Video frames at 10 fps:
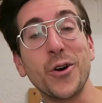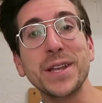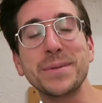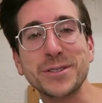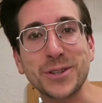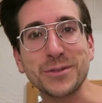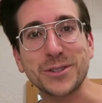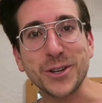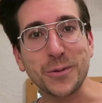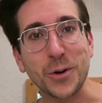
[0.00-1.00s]
hoy he visto a un
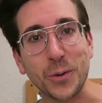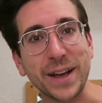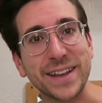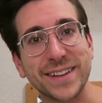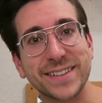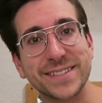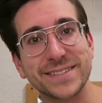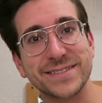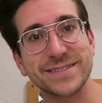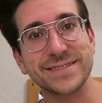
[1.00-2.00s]
tío muy guay.
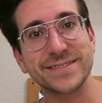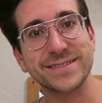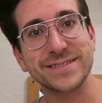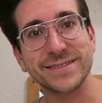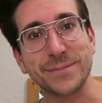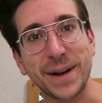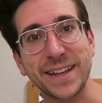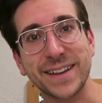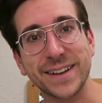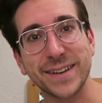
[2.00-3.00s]

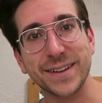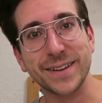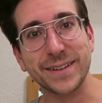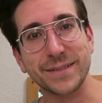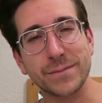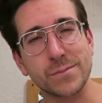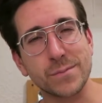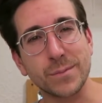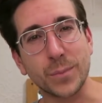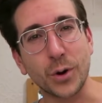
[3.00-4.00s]
Mike
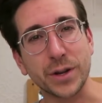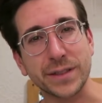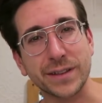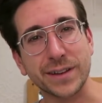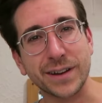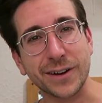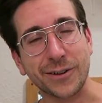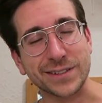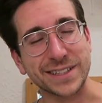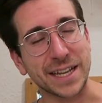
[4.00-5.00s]
Boyd,
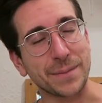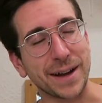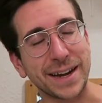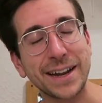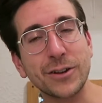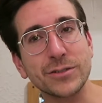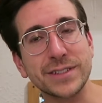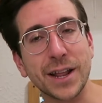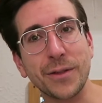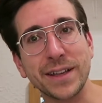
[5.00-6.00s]
creo que se llama. Le he
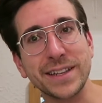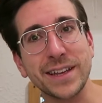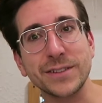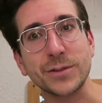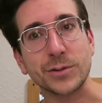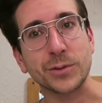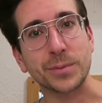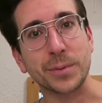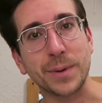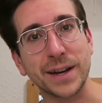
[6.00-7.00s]
encontrado ahí en
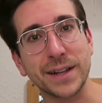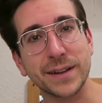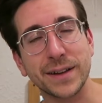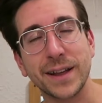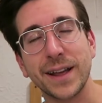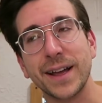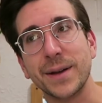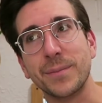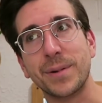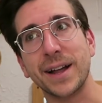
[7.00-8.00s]
YouTube, ¿vale?
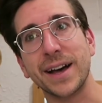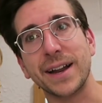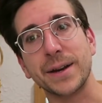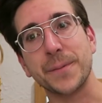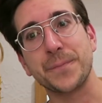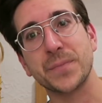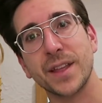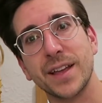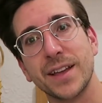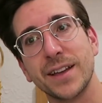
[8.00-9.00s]
En plan.
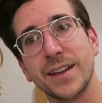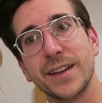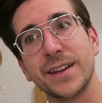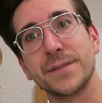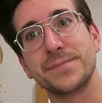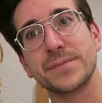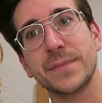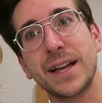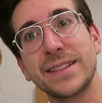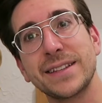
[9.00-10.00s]

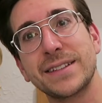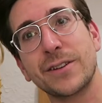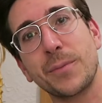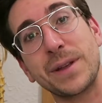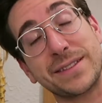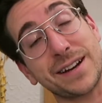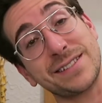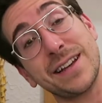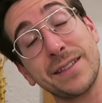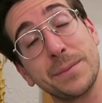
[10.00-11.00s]
Antes de. Mientras
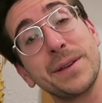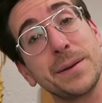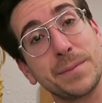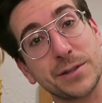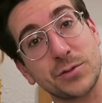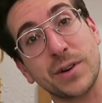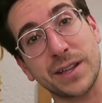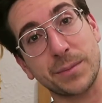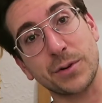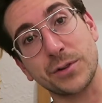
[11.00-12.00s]
se hace mi
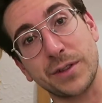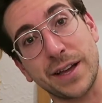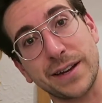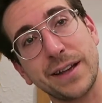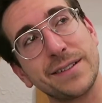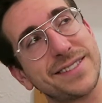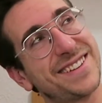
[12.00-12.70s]
pechuga de pollo diaria,